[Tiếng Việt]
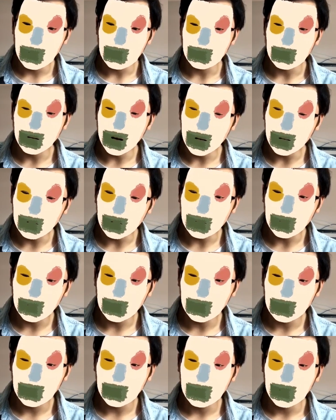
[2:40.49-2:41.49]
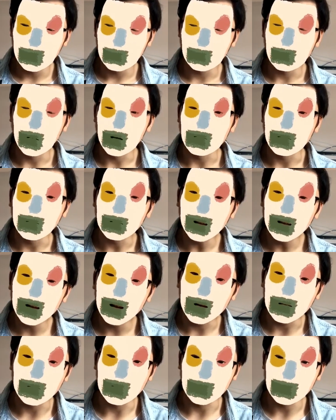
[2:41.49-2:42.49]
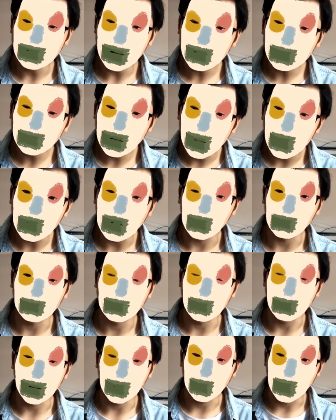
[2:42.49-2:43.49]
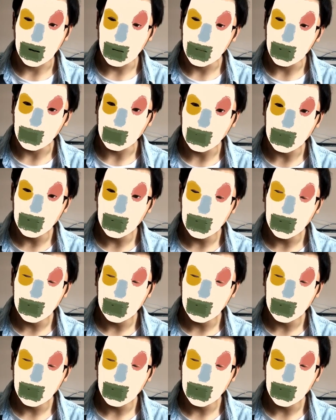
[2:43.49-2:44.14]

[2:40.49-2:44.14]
nhưng về những cái lời nhận xét tiêu cực về mặt ngoại hình đó